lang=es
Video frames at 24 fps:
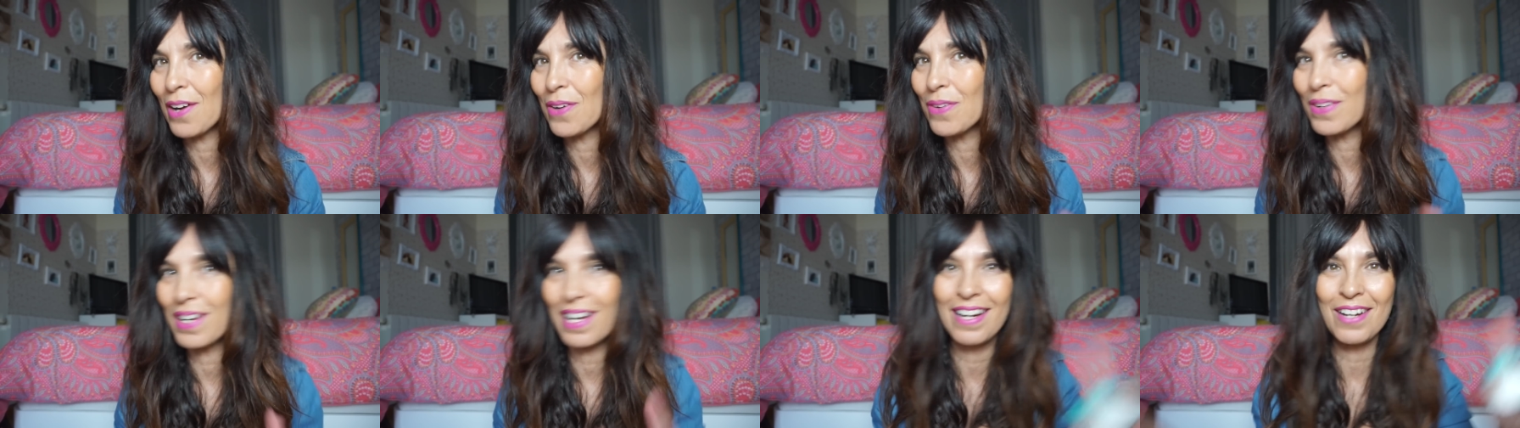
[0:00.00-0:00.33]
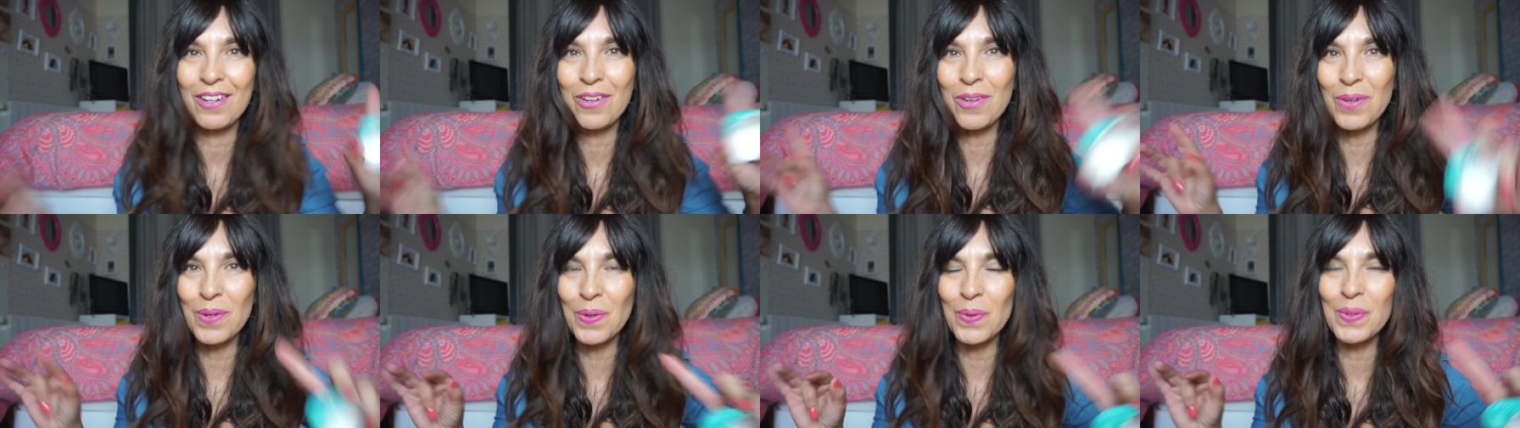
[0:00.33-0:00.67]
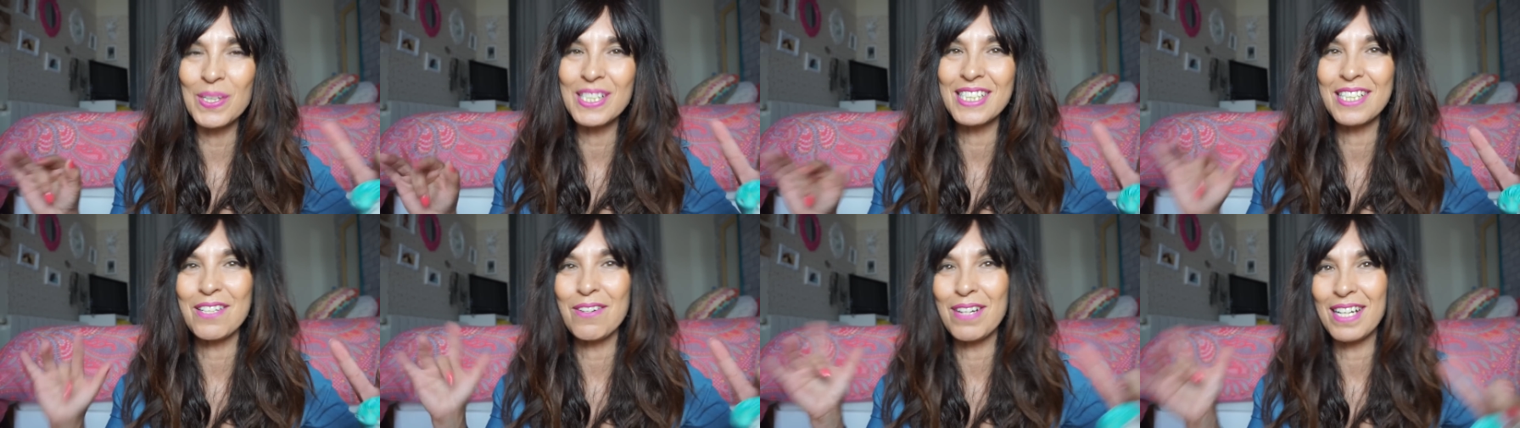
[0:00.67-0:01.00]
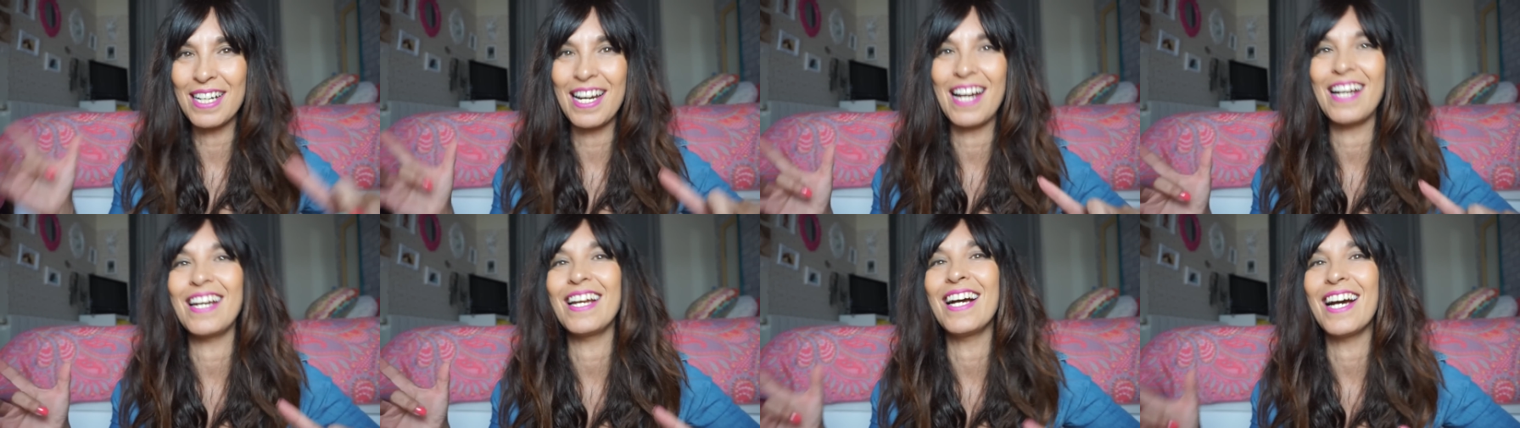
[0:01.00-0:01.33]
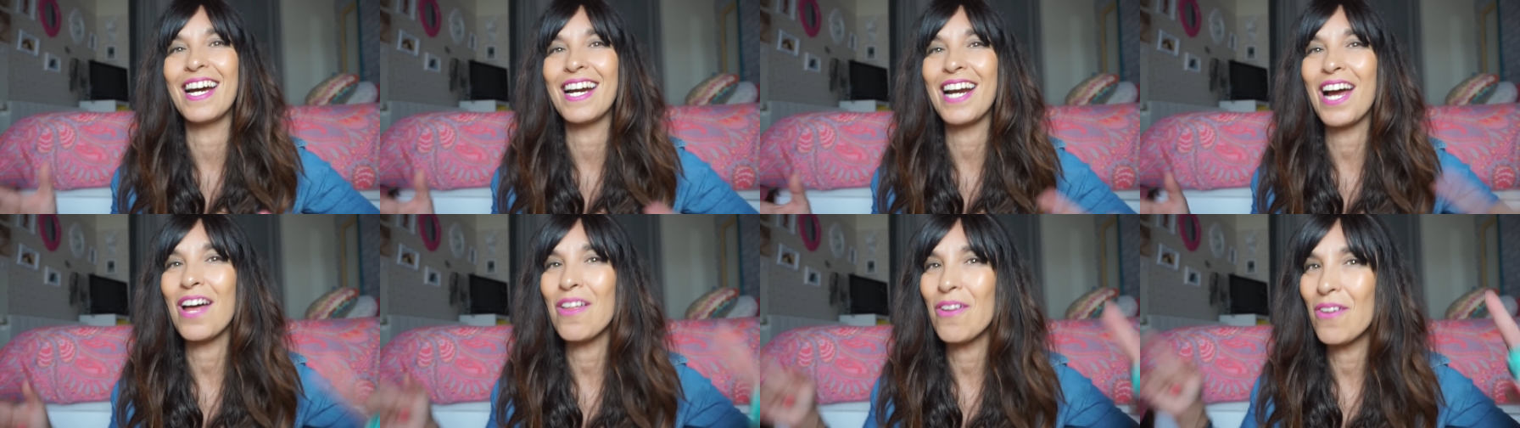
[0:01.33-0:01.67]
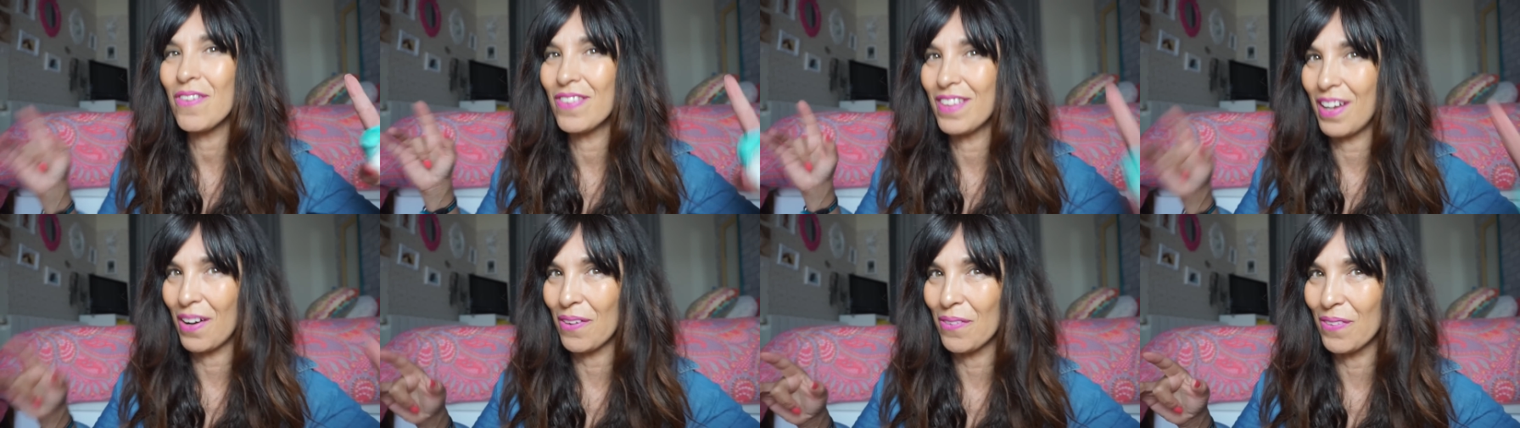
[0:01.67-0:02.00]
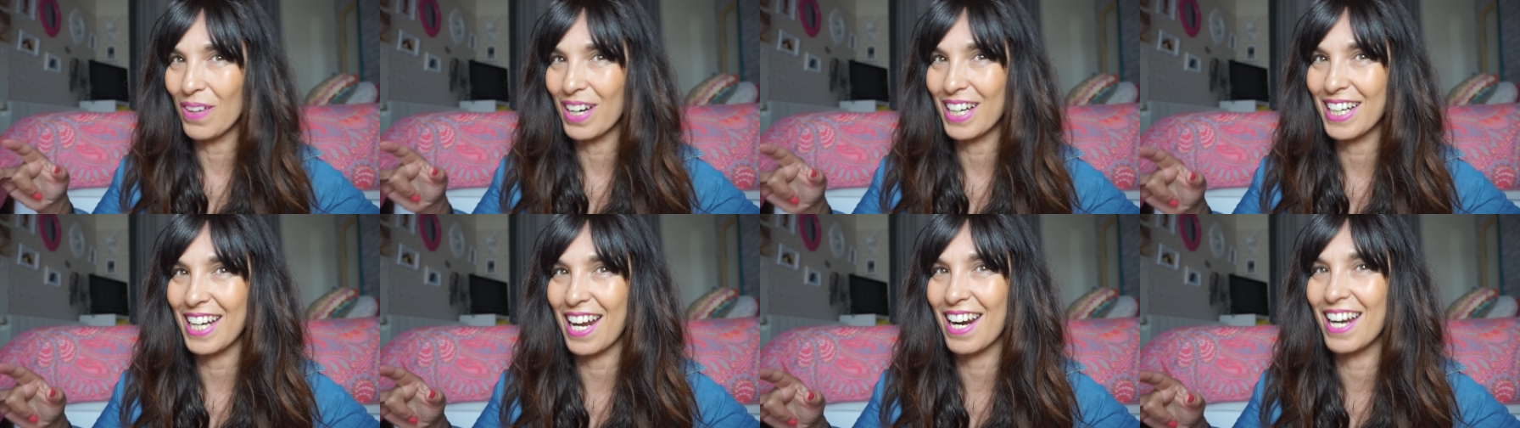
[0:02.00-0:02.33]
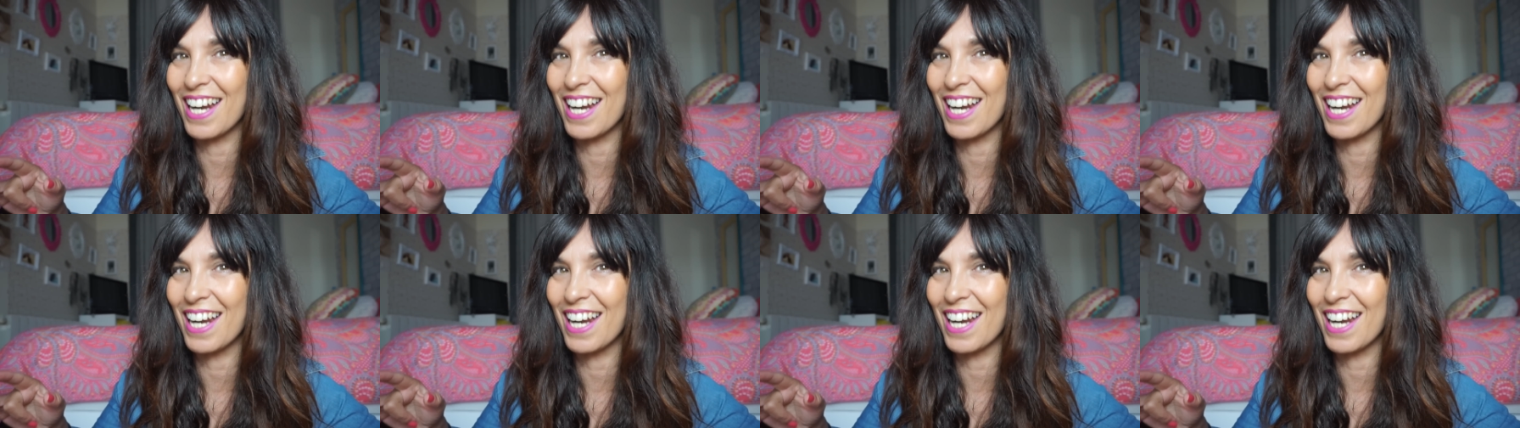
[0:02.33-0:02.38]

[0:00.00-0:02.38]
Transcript: ahora con Luis, que era el encargado de agujerar